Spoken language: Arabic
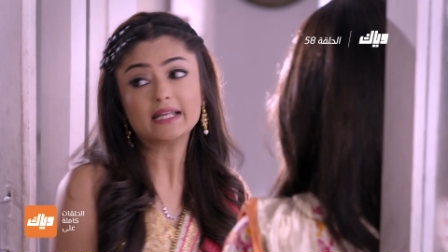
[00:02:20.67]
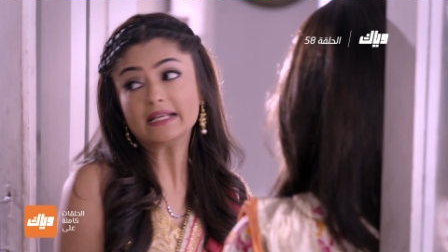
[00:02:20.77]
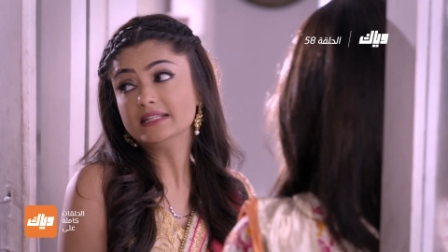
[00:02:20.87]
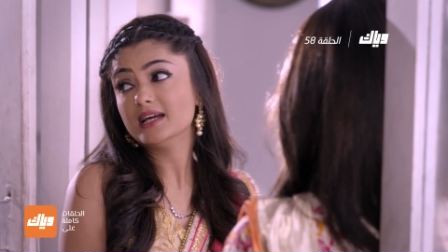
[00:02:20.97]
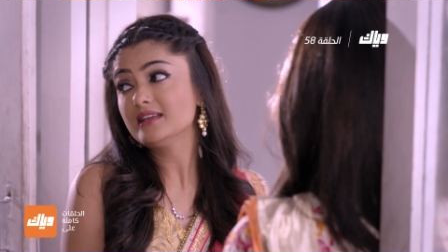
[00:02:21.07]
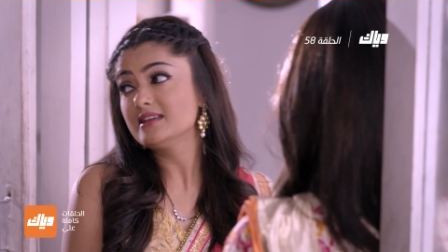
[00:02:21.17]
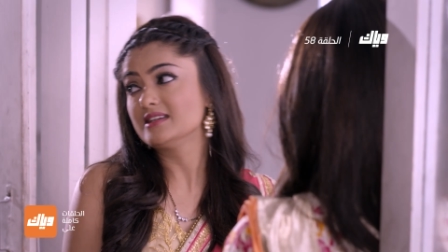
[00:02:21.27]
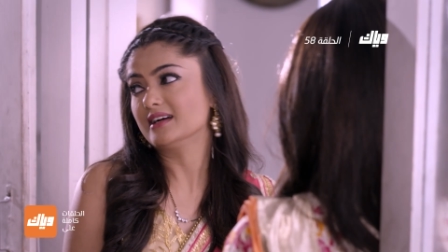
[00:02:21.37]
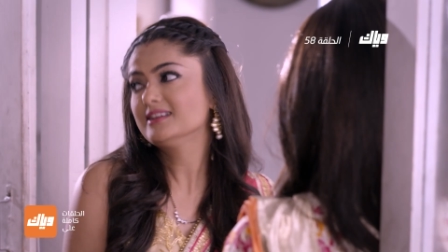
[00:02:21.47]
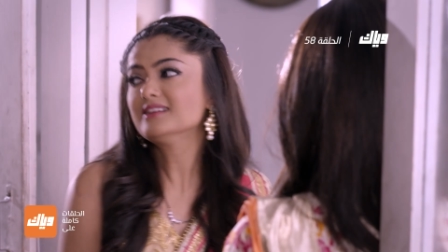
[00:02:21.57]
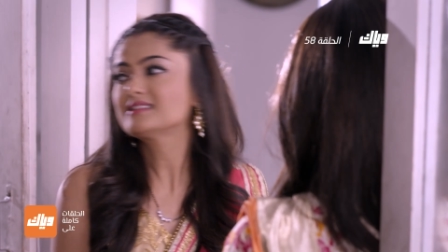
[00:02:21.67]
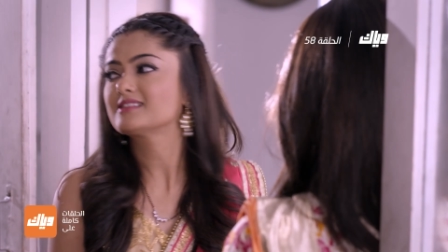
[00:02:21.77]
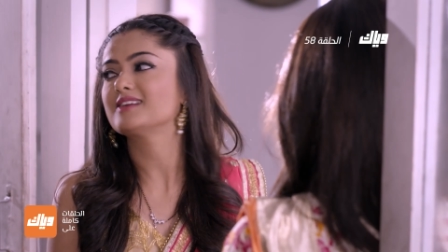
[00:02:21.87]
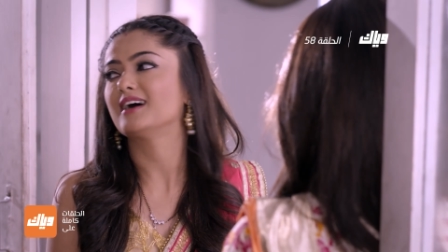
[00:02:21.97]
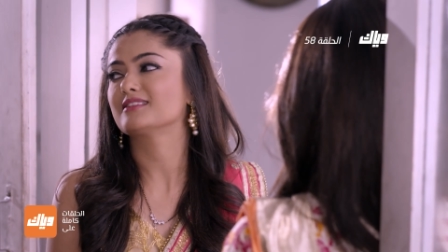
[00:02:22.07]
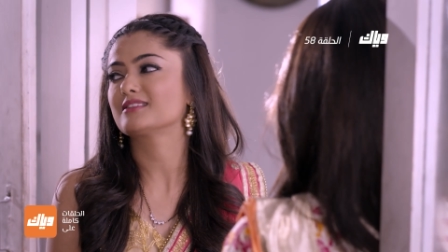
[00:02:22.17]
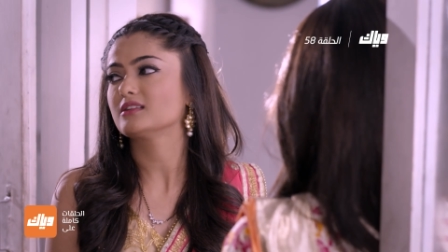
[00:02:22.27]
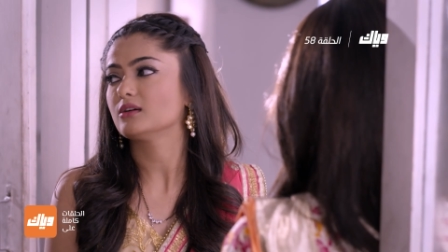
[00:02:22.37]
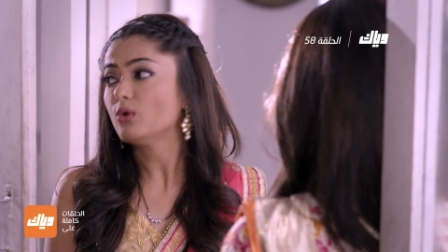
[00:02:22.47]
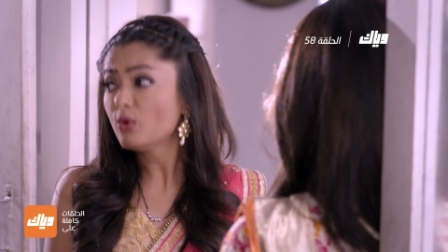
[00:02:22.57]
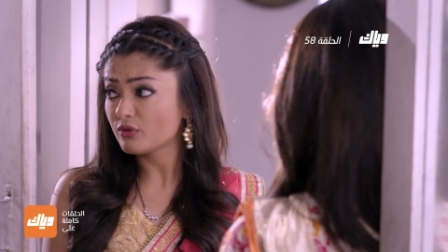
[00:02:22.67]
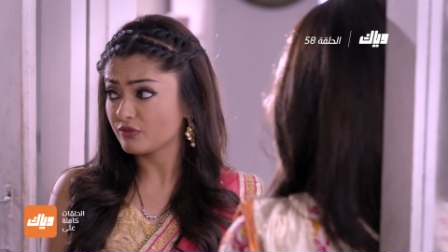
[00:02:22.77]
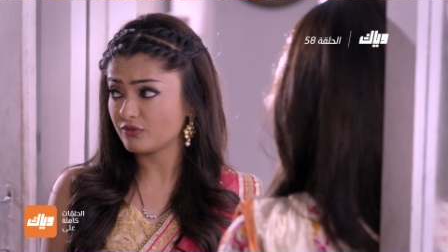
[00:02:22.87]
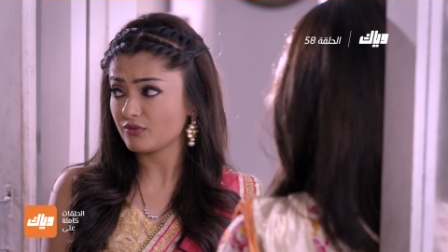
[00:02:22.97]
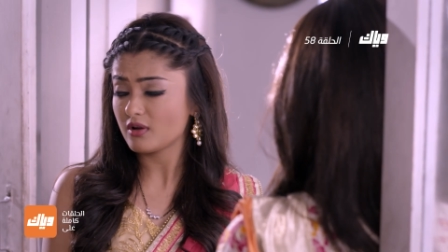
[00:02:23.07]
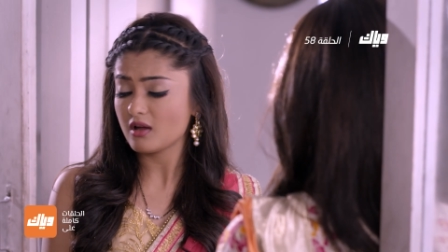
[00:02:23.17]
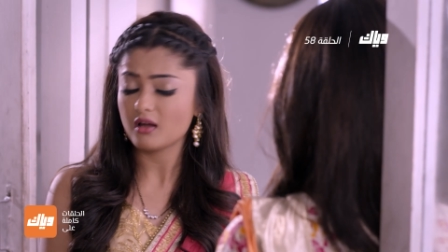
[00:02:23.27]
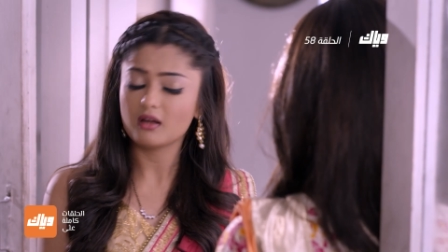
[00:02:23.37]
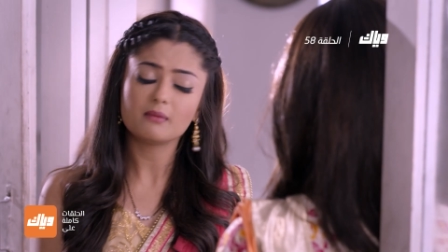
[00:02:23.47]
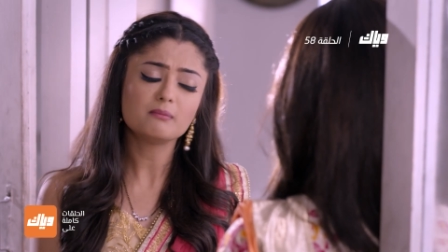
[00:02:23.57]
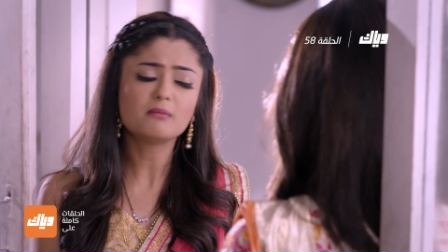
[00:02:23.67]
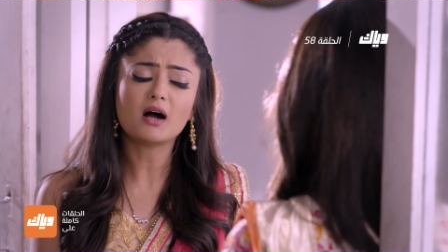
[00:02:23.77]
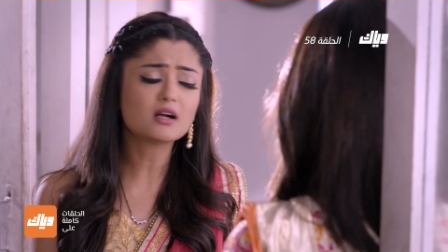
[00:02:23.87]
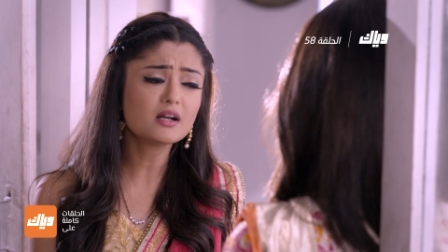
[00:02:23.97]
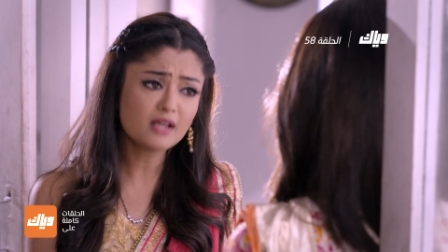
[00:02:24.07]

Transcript: شو رح يصير بأصغر حماية بالهند؟ اف لا هي